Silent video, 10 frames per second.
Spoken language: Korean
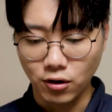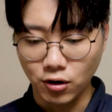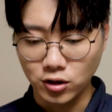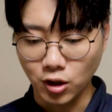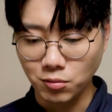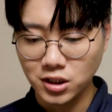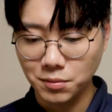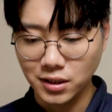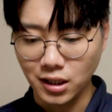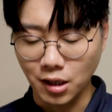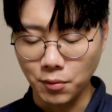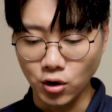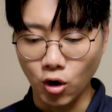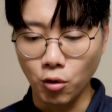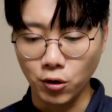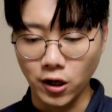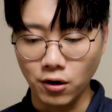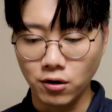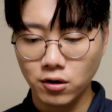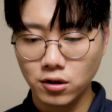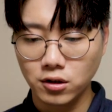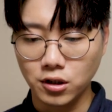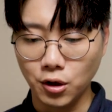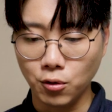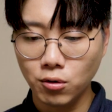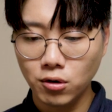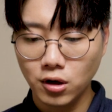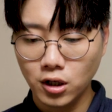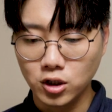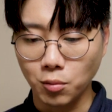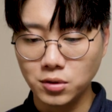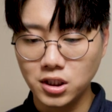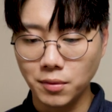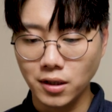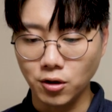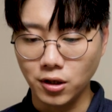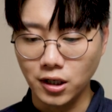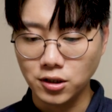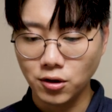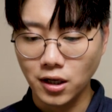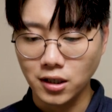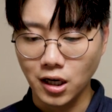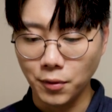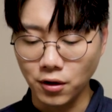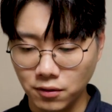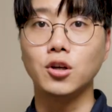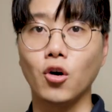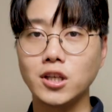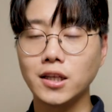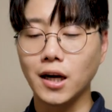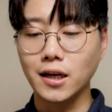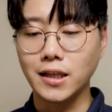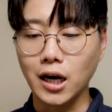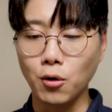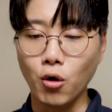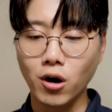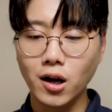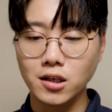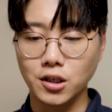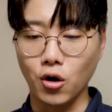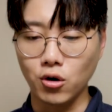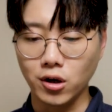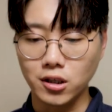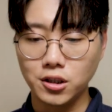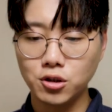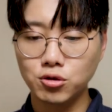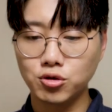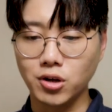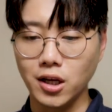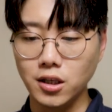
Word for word: 어, 점심에다가 한번 넣어 볼게요. 그리고 점심에서 이렇게 선택을 하면 여기에다가 내가 원하는 결과를 띄울 수가